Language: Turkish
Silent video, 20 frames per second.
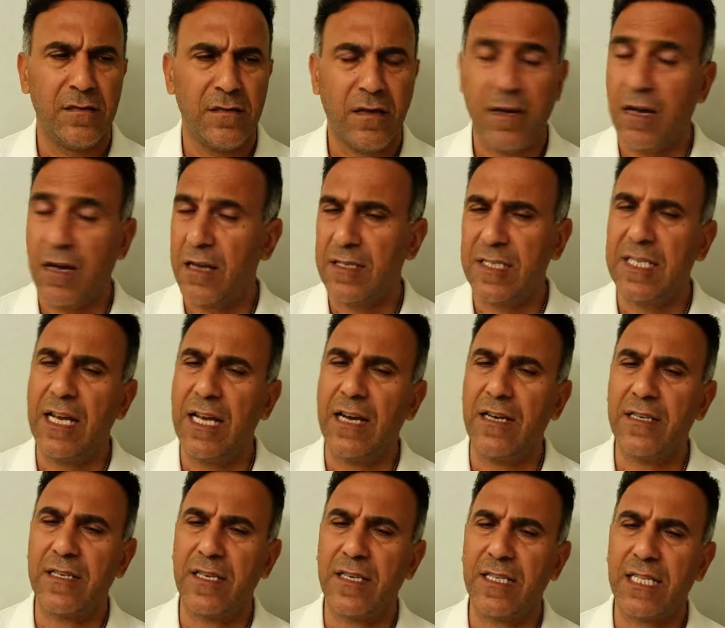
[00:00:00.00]

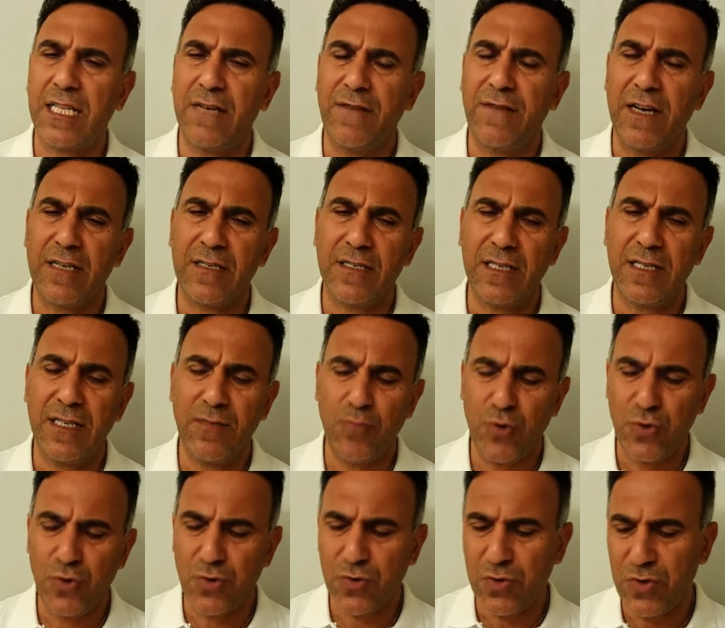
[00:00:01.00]
Kanserli kitle varsa
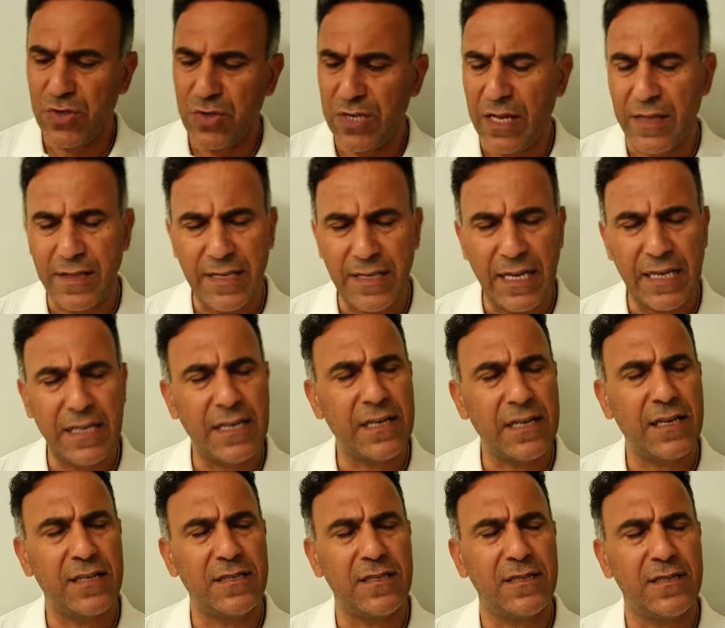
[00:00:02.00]
buyurun canlı yayına
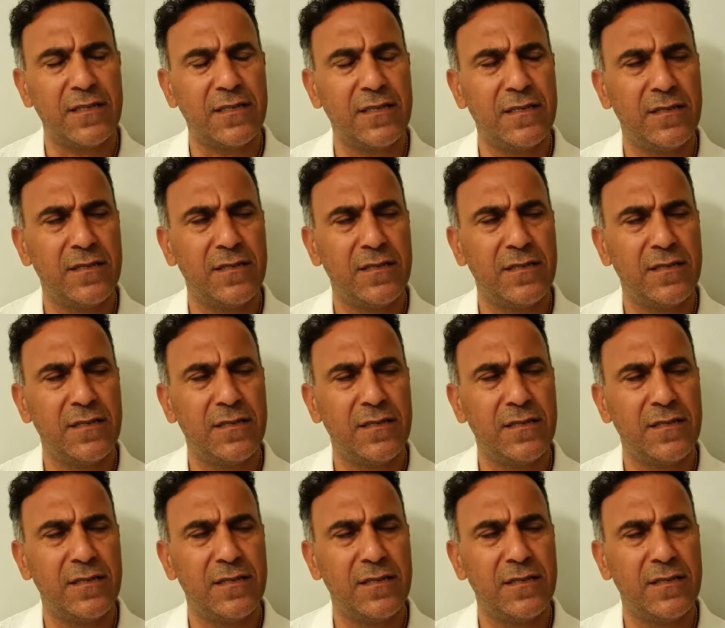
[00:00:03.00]
katılın.